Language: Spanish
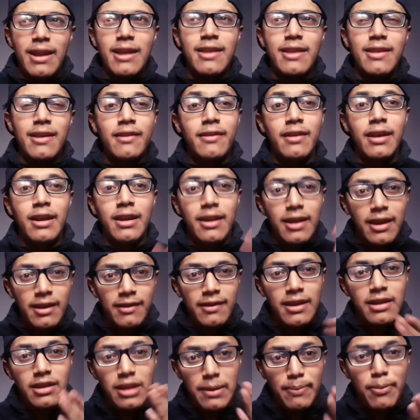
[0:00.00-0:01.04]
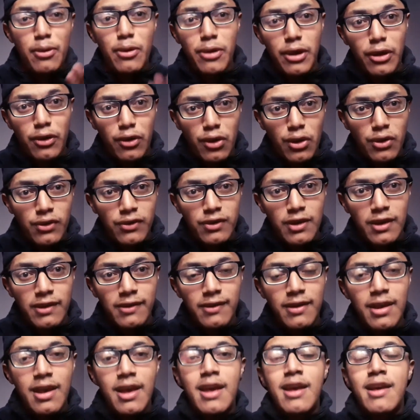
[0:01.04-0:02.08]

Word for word: y decir ese tipo de cosas